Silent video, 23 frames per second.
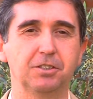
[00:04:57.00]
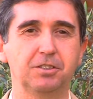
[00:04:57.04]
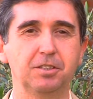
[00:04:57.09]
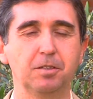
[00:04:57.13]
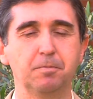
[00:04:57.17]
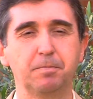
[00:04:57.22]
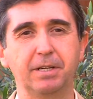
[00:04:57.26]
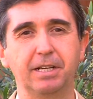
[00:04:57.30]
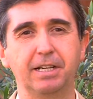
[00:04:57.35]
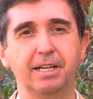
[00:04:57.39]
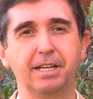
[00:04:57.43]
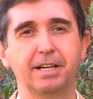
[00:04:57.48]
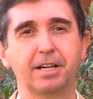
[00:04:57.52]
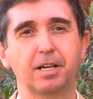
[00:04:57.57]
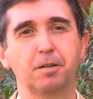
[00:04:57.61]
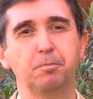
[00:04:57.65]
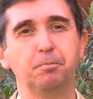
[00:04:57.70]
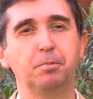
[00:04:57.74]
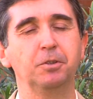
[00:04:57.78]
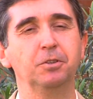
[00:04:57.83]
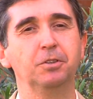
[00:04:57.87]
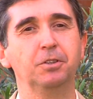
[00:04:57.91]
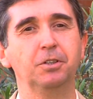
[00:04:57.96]
siempre le
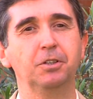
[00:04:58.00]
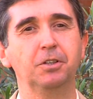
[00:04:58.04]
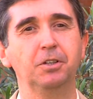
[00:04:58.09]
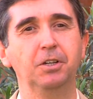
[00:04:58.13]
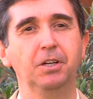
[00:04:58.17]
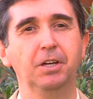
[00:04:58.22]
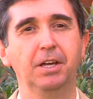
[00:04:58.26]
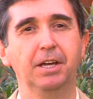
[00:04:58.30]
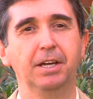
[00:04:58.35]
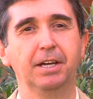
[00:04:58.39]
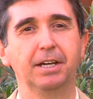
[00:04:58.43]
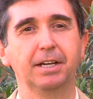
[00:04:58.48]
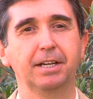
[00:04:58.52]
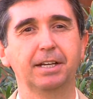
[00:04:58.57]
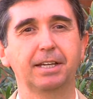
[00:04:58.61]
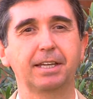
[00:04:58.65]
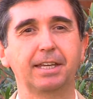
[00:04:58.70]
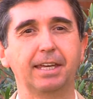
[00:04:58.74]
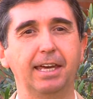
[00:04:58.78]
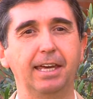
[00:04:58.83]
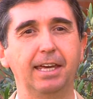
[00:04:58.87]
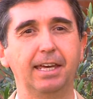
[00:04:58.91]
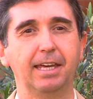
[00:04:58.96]
respondo
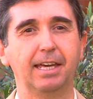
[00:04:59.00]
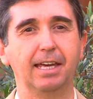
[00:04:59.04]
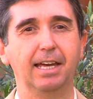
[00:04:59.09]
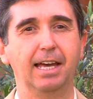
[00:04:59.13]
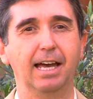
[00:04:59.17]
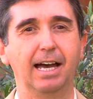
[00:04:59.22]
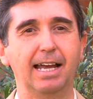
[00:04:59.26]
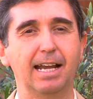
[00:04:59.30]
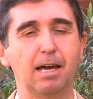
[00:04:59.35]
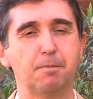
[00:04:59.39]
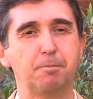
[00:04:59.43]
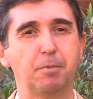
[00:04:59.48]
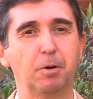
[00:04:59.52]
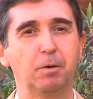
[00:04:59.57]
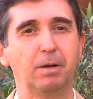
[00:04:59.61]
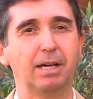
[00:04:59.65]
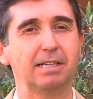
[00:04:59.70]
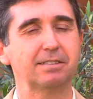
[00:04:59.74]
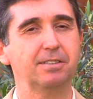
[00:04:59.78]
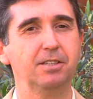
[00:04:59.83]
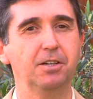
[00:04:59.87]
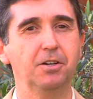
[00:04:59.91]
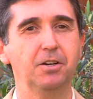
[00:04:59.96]
que a la
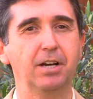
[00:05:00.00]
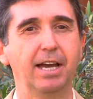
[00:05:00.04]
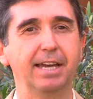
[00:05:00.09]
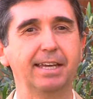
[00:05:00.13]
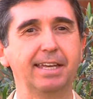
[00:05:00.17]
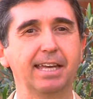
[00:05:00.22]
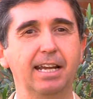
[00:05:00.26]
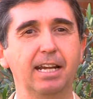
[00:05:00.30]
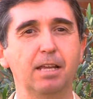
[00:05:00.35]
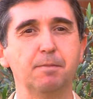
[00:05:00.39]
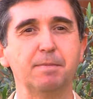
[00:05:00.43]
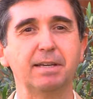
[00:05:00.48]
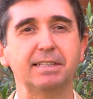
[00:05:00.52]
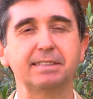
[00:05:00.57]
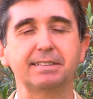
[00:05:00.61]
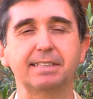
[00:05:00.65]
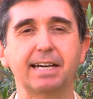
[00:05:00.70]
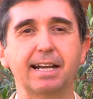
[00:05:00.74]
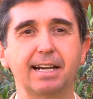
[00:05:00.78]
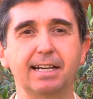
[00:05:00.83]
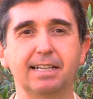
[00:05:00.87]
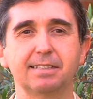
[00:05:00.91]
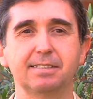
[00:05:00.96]
población hay que
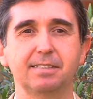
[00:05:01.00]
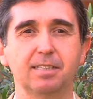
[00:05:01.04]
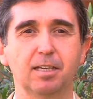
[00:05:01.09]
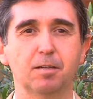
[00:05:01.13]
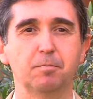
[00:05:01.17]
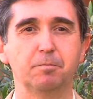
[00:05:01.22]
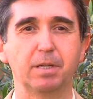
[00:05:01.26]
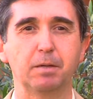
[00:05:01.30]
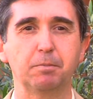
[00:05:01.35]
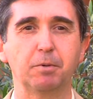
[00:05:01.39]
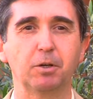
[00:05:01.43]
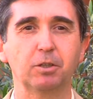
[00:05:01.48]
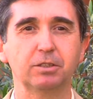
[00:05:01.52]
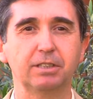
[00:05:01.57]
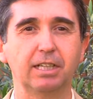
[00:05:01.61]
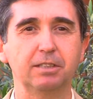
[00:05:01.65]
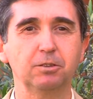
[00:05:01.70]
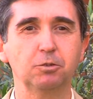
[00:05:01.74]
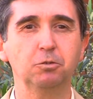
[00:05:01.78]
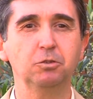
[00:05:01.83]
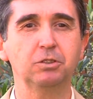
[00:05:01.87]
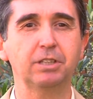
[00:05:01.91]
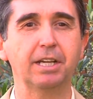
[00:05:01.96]
alimentarla siempre, por lo tanto un